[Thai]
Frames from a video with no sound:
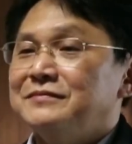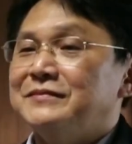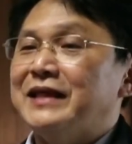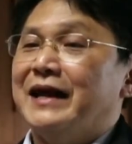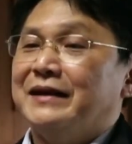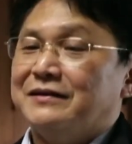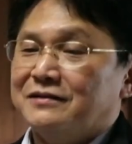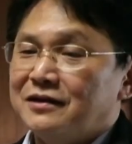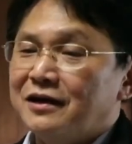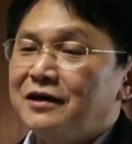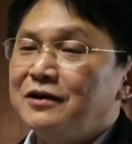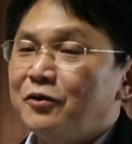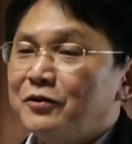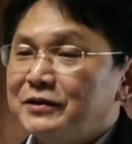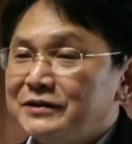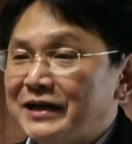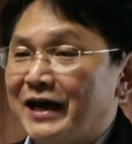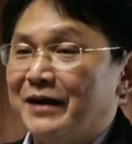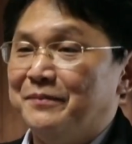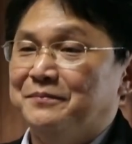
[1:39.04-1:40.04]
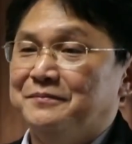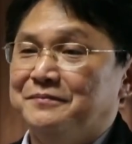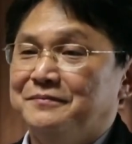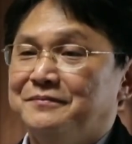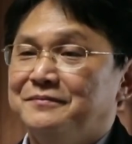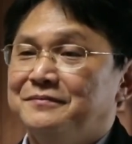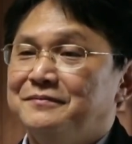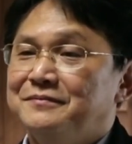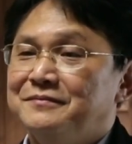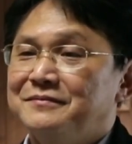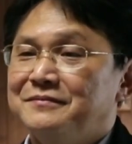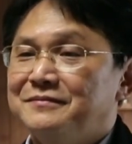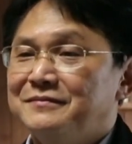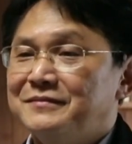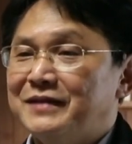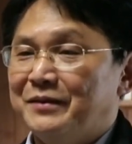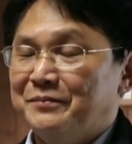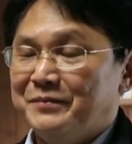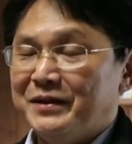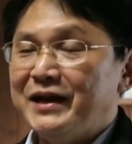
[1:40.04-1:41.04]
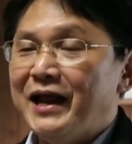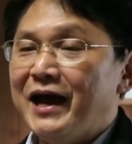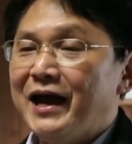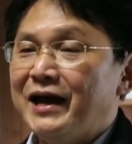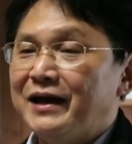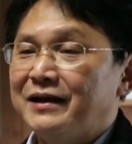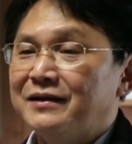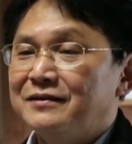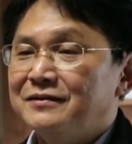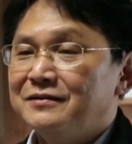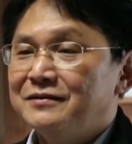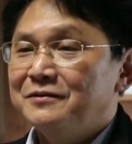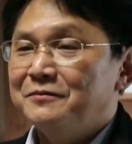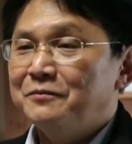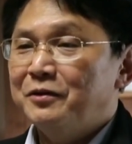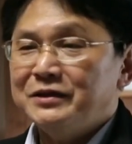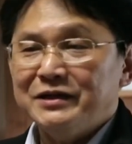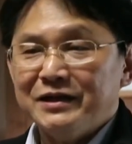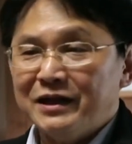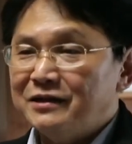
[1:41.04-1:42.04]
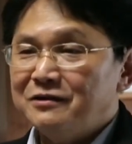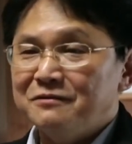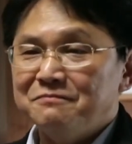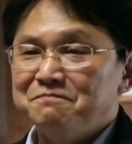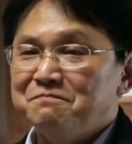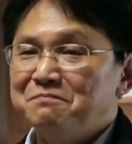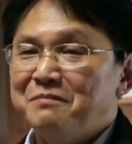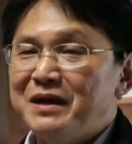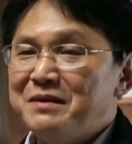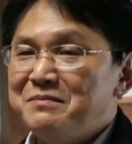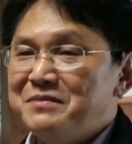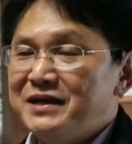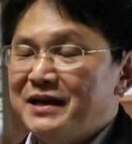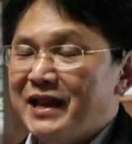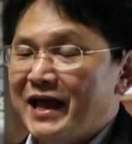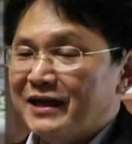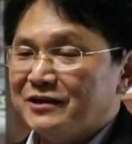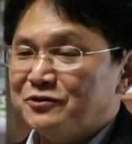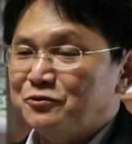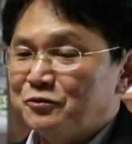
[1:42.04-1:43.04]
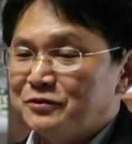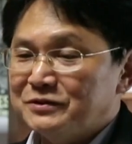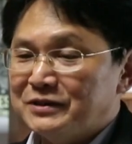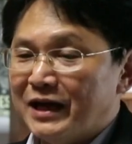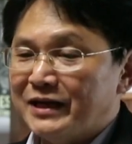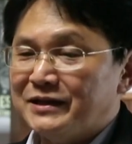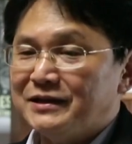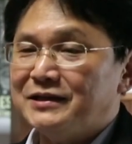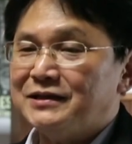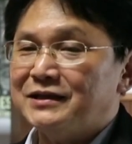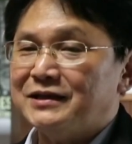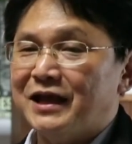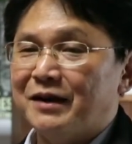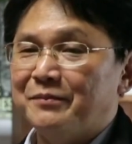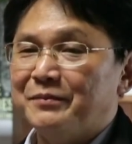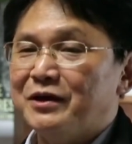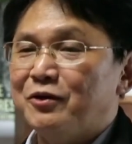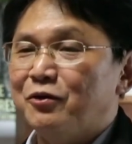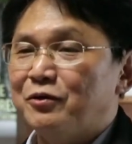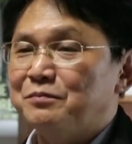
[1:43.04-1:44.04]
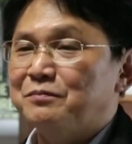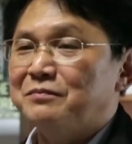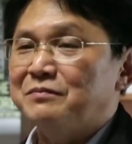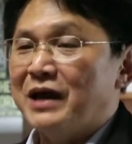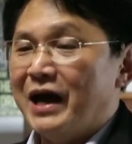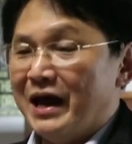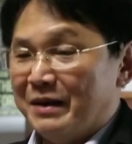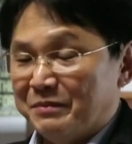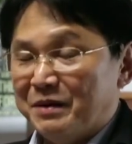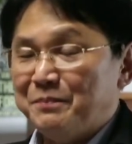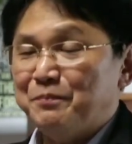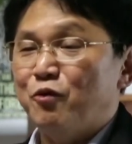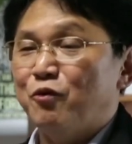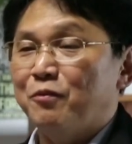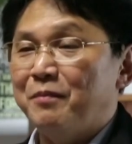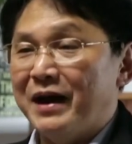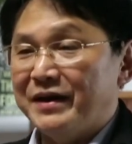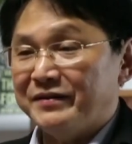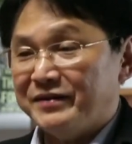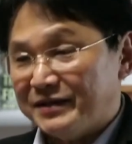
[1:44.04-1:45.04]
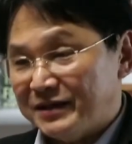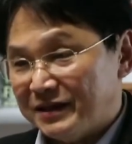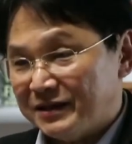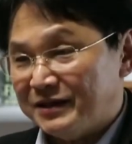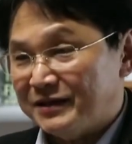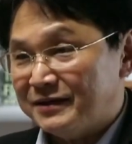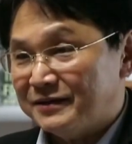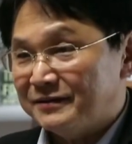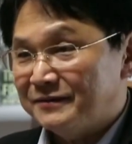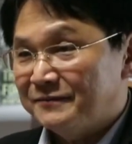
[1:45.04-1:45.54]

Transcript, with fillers: ตัดก็โดนจับตัดไม่ได้ เพราะฉะนั้นไม่มีแรงจูงใจที่จะทำให้คนหันมาปลูกไม้เศรษฐกิจ